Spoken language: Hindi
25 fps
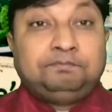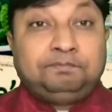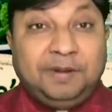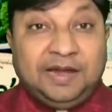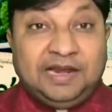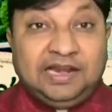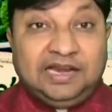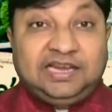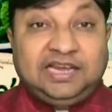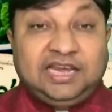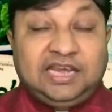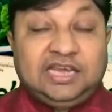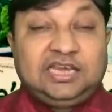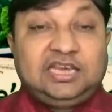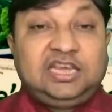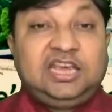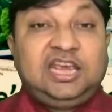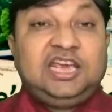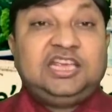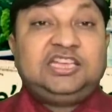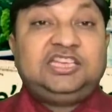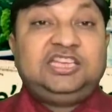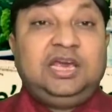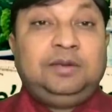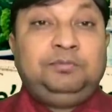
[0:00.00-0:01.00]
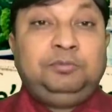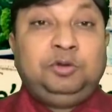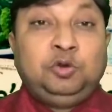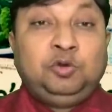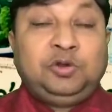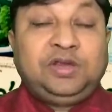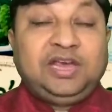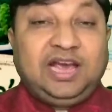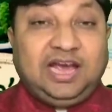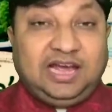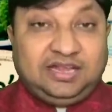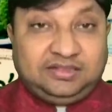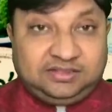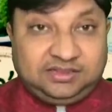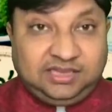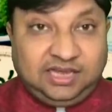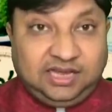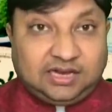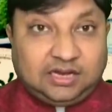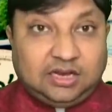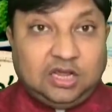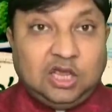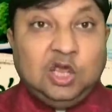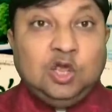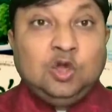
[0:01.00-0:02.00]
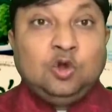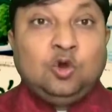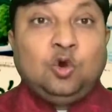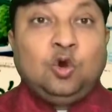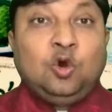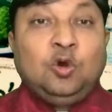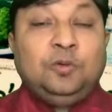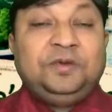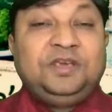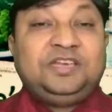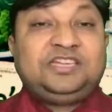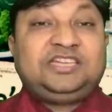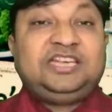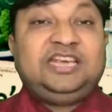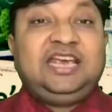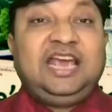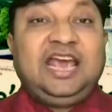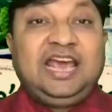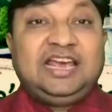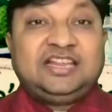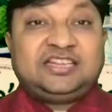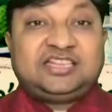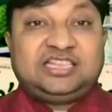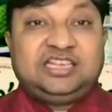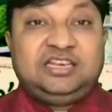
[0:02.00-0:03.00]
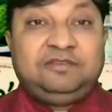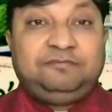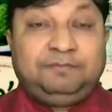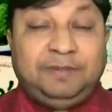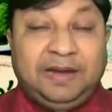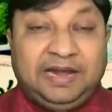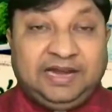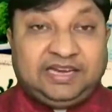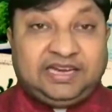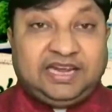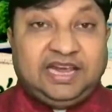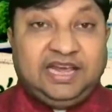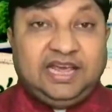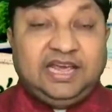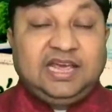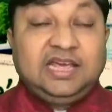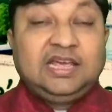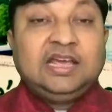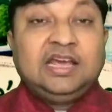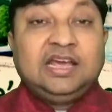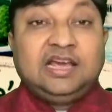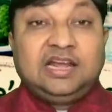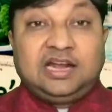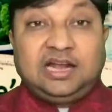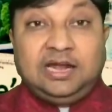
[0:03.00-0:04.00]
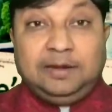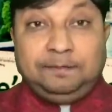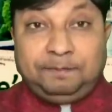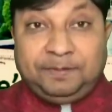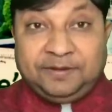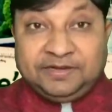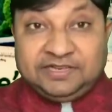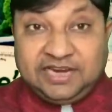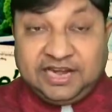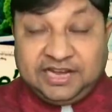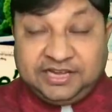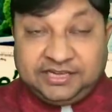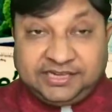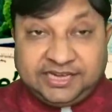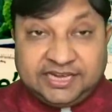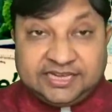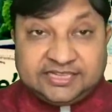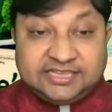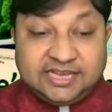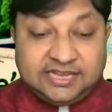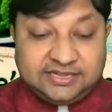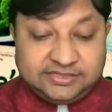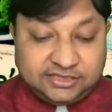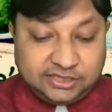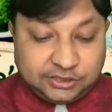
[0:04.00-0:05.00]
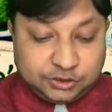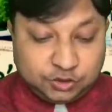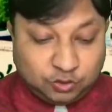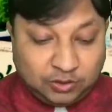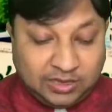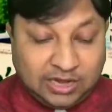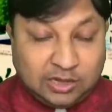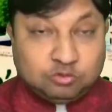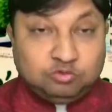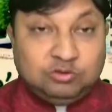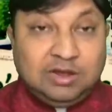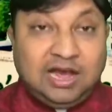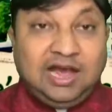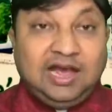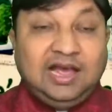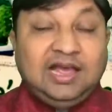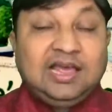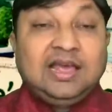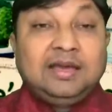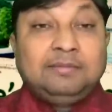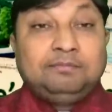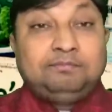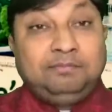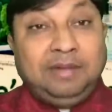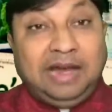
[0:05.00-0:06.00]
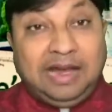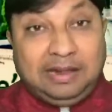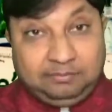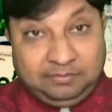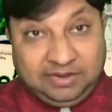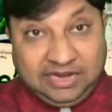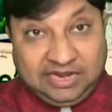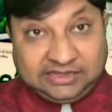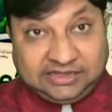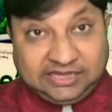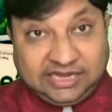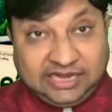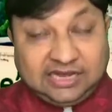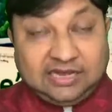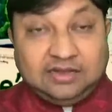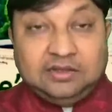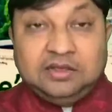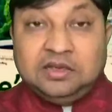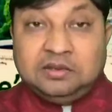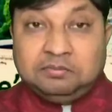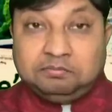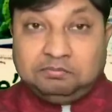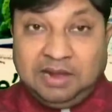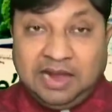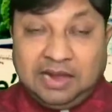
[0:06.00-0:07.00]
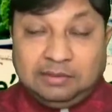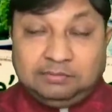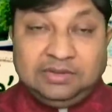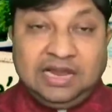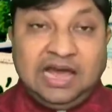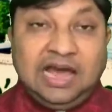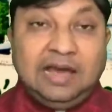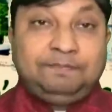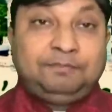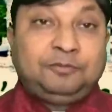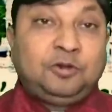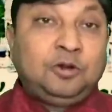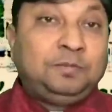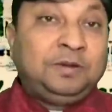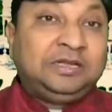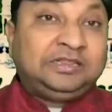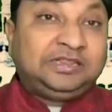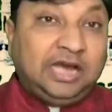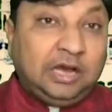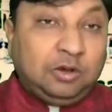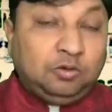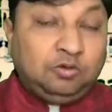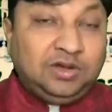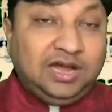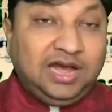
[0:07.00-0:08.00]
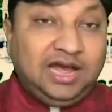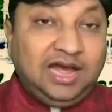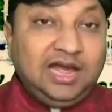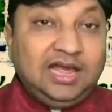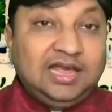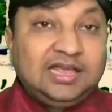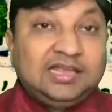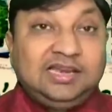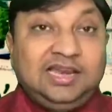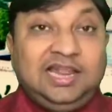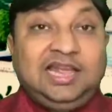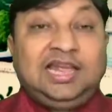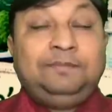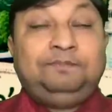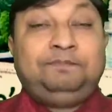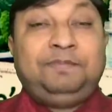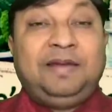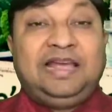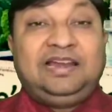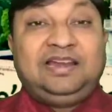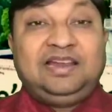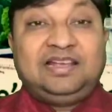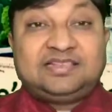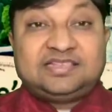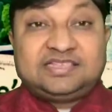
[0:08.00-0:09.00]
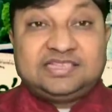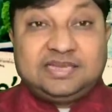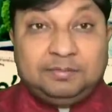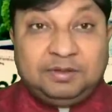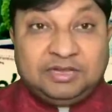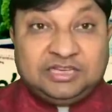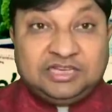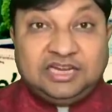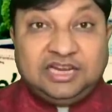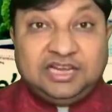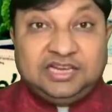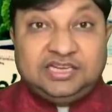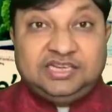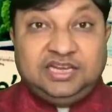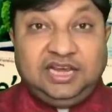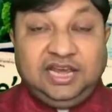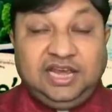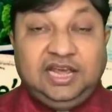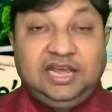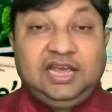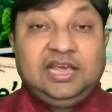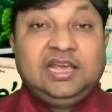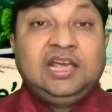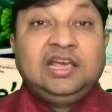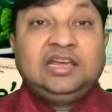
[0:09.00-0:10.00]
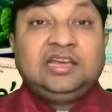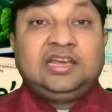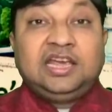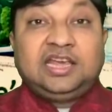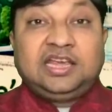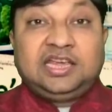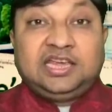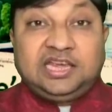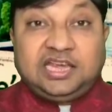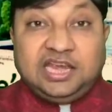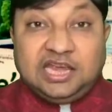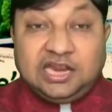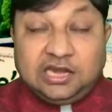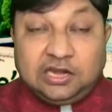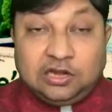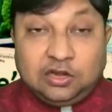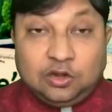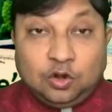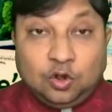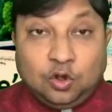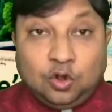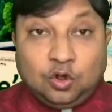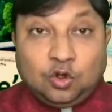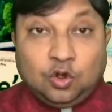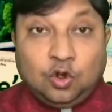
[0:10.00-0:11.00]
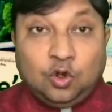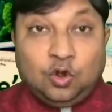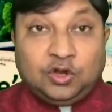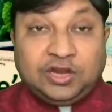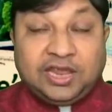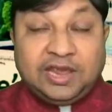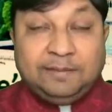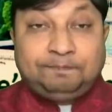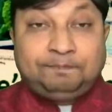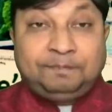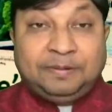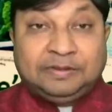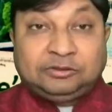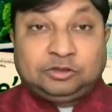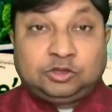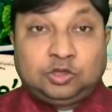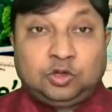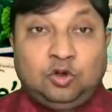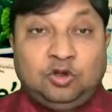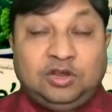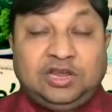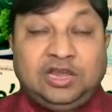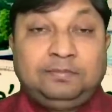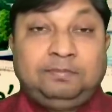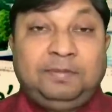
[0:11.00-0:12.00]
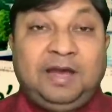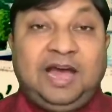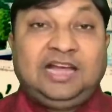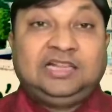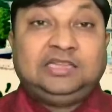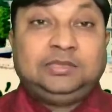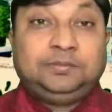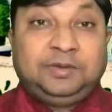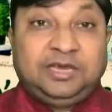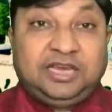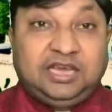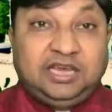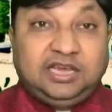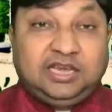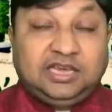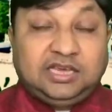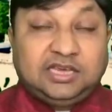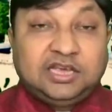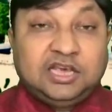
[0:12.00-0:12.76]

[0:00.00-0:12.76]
बल्कि केजीएमयू के अंदर ओबीसी एससी वर्ग के रिप्रेजेंटेशन से जुड़ा हुआ मामला था मामला आपको बताऊंगा लेकिन पहले समझ लीजिए कि किन लोगों के पत्रों के बाद भी